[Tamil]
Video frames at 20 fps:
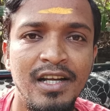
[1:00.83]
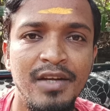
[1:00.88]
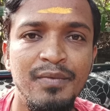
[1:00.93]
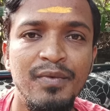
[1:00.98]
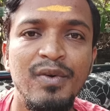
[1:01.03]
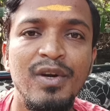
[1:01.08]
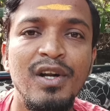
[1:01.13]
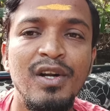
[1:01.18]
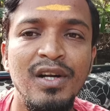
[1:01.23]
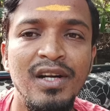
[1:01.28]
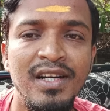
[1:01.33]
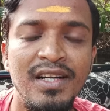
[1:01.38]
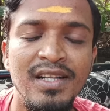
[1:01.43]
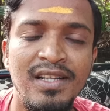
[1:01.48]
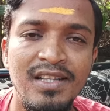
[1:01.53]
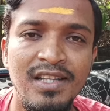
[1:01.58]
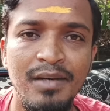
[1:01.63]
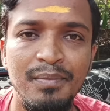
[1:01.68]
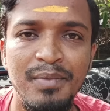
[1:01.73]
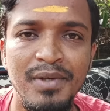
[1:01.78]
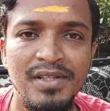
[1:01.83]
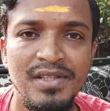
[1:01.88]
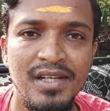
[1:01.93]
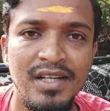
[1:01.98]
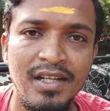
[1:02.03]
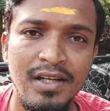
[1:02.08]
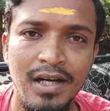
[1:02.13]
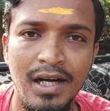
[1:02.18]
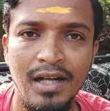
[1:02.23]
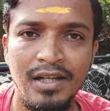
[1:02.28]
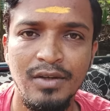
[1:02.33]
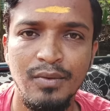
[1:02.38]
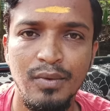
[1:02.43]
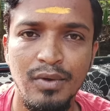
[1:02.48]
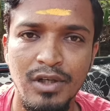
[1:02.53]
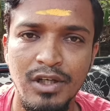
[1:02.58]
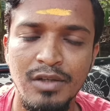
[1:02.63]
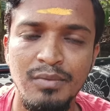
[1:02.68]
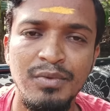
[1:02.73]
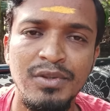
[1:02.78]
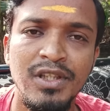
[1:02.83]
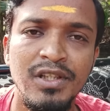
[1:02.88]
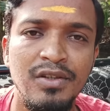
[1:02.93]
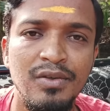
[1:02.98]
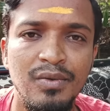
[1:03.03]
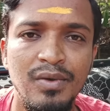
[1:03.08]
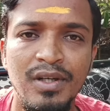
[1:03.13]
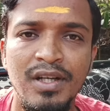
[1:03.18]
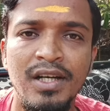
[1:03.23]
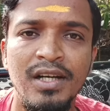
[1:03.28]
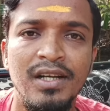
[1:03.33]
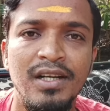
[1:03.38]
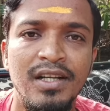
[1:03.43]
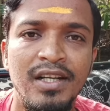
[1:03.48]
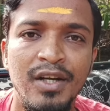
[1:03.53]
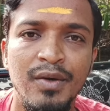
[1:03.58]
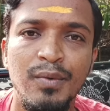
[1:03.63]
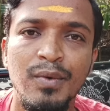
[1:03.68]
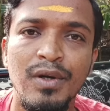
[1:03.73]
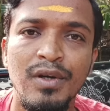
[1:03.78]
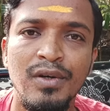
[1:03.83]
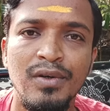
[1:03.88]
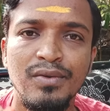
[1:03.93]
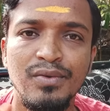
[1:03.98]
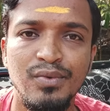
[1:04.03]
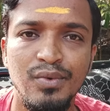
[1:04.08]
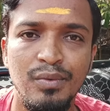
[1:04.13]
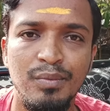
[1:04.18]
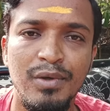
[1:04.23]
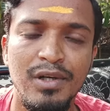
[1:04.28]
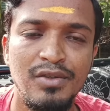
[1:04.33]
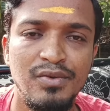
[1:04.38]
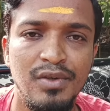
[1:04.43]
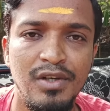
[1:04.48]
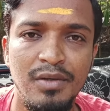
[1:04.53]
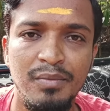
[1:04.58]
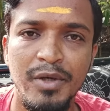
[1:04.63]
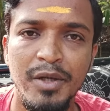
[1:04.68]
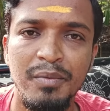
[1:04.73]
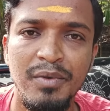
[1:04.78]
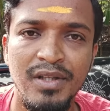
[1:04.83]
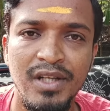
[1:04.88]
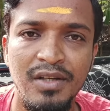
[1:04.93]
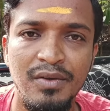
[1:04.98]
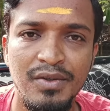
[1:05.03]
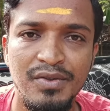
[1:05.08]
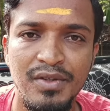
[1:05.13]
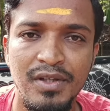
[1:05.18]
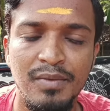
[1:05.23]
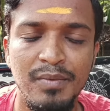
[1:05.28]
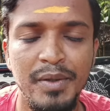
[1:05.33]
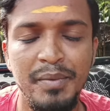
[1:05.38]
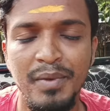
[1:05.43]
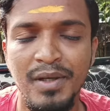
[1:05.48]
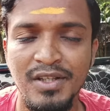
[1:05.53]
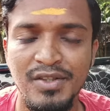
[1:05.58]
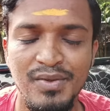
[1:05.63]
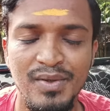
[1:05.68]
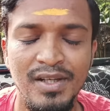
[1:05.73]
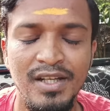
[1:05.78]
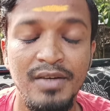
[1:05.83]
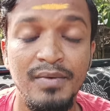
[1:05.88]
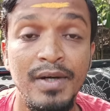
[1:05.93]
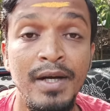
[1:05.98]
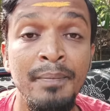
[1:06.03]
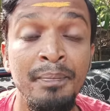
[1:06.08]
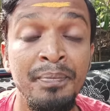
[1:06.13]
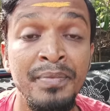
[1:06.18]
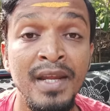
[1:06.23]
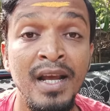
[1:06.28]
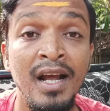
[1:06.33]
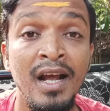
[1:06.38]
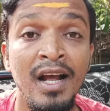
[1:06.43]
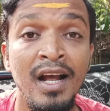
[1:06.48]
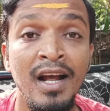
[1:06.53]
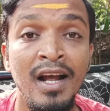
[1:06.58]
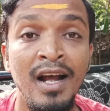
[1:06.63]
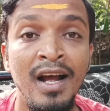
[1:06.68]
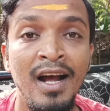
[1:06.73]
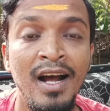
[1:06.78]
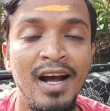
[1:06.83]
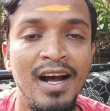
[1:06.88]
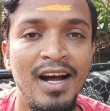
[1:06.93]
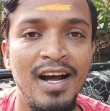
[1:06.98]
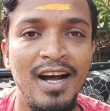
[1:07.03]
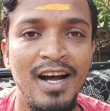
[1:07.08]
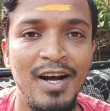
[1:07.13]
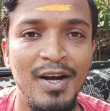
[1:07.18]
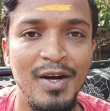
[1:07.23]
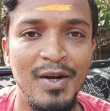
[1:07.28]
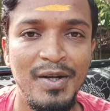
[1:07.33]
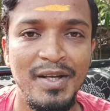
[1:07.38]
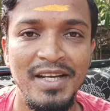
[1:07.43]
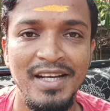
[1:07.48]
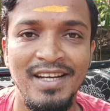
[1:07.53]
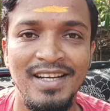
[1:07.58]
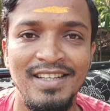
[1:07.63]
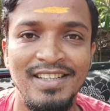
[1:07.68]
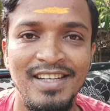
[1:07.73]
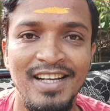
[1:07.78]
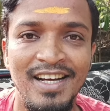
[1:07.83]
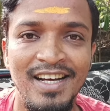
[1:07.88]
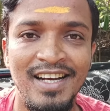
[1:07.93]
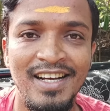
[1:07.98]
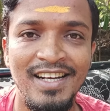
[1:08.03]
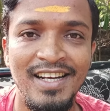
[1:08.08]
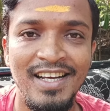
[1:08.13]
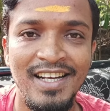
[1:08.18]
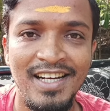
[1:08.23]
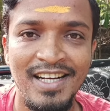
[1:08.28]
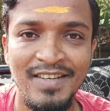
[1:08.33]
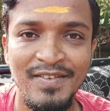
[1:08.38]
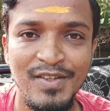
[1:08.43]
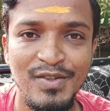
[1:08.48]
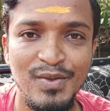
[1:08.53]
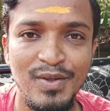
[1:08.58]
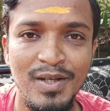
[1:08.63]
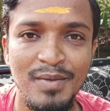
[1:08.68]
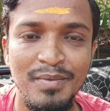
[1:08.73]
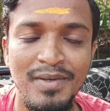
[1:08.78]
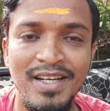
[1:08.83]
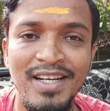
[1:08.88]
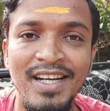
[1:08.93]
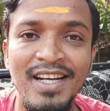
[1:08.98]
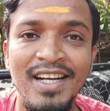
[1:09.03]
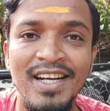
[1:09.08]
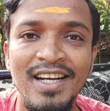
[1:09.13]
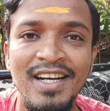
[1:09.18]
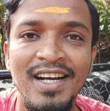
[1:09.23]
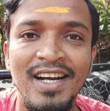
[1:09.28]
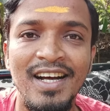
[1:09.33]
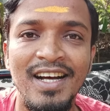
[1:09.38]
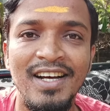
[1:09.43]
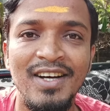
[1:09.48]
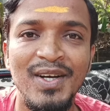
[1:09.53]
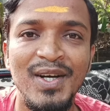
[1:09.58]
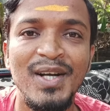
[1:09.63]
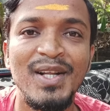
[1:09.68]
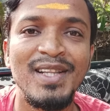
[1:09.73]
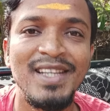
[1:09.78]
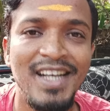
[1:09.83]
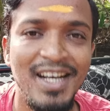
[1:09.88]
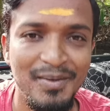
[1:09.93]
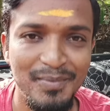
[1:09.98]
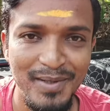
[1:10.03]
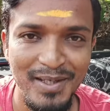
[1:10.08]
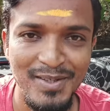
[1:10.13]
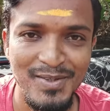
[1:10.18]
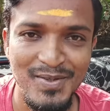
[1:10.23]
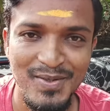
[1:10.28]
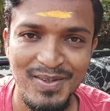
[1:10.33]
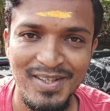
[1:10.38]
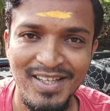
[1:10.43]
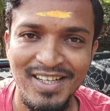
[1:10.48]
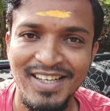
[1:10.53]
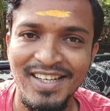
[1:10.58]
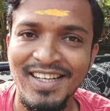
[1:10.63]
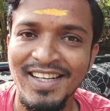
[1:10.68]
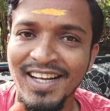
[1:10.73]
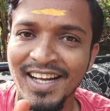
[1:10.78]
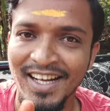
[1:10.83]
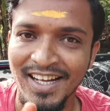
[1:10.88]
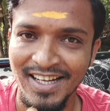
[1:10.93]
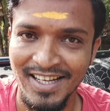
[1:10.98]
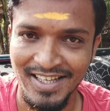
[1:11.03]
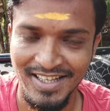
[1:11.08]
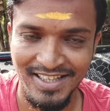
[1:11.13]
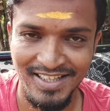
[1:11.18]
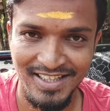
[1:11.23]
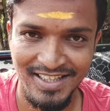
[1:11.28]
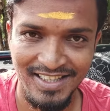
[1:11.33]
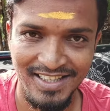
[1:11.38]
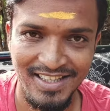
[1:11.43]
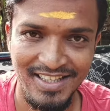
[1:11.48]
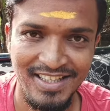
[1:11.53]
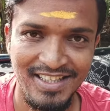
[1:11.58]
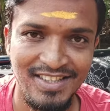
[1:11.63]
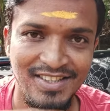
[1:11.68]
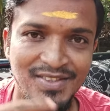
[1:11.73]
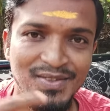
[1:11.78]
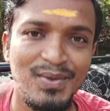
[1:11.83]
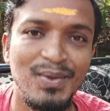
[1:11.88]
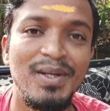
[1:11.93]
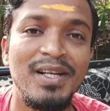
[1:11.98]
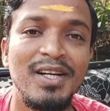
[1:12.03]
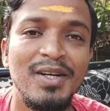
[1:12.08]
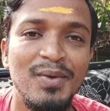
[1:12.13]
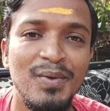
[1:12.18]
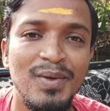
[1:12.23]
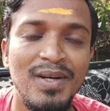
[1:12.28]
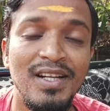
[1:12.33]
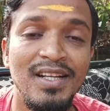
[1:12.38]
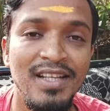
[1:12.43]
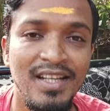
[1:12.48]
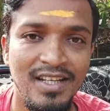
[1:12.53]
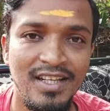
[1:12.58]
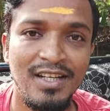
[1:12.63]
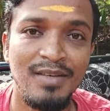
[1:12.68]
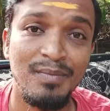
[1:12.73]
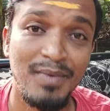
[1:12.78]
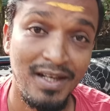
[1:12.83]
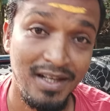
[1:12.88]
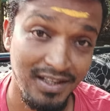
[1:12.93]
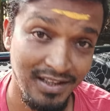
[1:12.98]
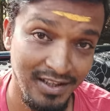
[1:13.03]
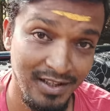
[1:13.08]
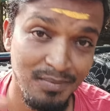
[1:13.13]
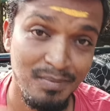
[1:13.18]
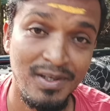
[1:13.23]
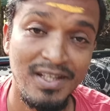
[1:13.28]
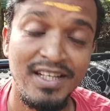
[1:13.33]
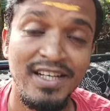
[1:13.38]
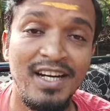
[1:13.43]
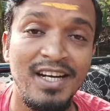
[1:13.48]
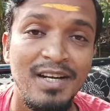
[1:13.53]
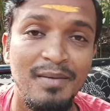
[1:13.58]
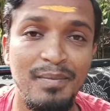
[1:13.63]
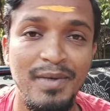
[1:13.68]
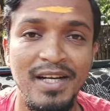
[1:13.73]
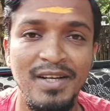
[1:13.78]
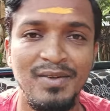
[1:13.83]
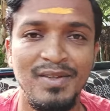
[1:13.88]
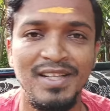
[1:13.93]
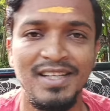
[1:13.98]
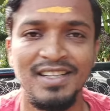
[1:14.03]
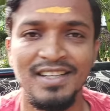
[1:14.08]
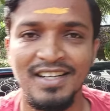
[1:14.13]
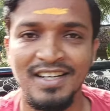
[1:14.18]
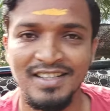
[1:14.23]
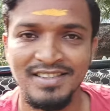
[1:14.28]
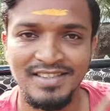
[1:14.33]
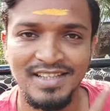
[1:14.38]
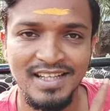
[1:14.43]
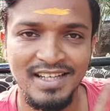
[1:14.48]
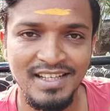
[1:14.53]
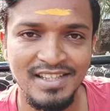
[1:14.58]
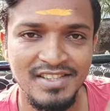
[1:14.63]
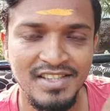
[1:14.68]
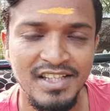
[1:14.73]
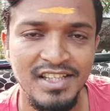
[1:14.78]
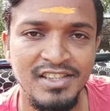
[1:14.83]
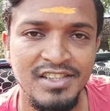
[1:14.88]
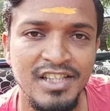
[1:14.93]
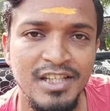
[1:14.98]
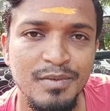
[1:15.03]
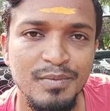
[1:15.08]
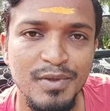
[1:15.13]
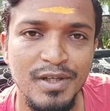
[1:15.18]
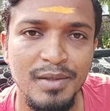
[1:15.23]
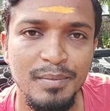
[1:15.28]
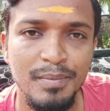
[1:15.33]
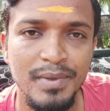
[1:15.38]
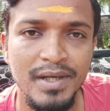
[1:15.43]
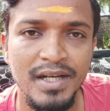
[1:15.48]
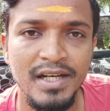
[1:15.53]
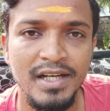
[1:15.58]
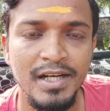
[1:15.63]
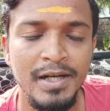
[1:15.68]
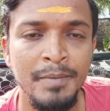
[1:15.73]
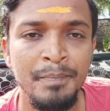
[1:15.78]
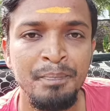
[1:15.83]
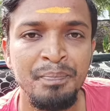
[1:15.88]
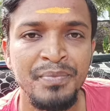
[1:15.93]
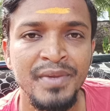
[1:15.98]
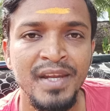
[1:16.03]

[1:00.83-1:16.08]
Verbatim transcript: நான் இவ்வளோ லென்த்தாக பேசுகிறத அந்த ஒரு நிமிஷத்துக்குள்ளே எவ்வளோ சூப்பராக சொல்ல முடியுமோ தெளிவாக சொல்ல முடியுமோ அதை சொல்லிடுவேன் ஓகே நான் ஏற்கனவே சொன்ன மாதிரி அத்தா அப்படின்னு சொன்னல அது சொல்லியிருக்கக்கூடாது இருந்தாலும் அந்த மாதிரியான அப்டேட் வந்திருக்கு நான் சைடில் ஸ்க்ரீன்ஷாட் போடுறேன் பாருங்கள்